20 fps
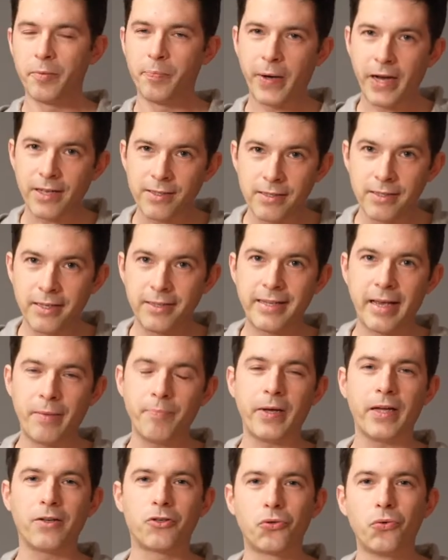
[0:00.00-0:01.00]
passende
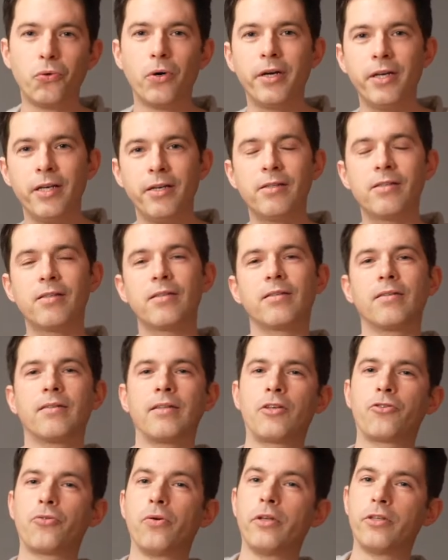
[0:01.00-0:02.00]
Temperatur ist
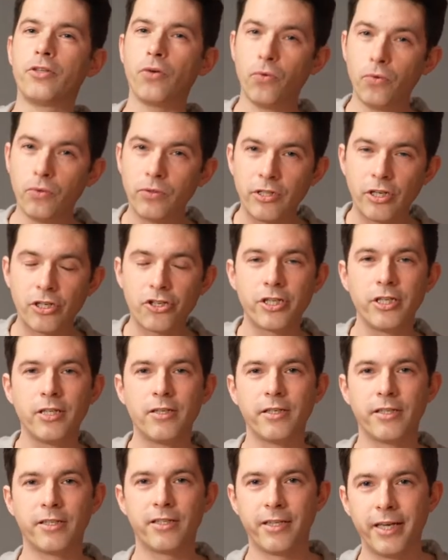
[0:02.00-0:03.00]
natürlich
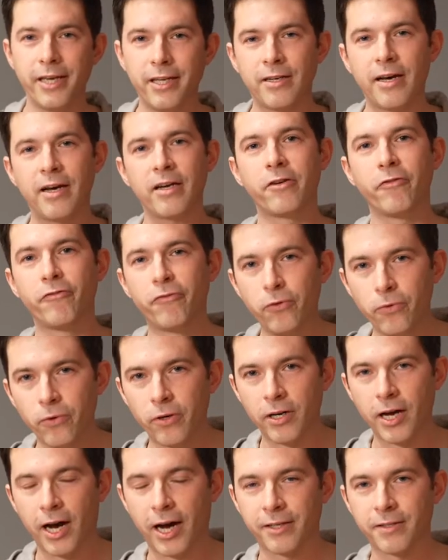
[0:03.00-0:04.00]
unterschiedlich je nach
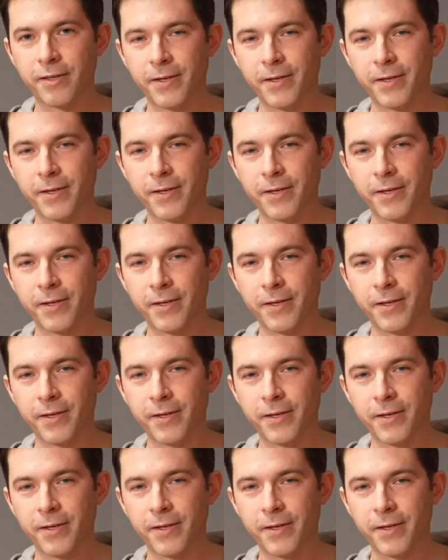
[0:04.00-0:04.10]
Geflügelart.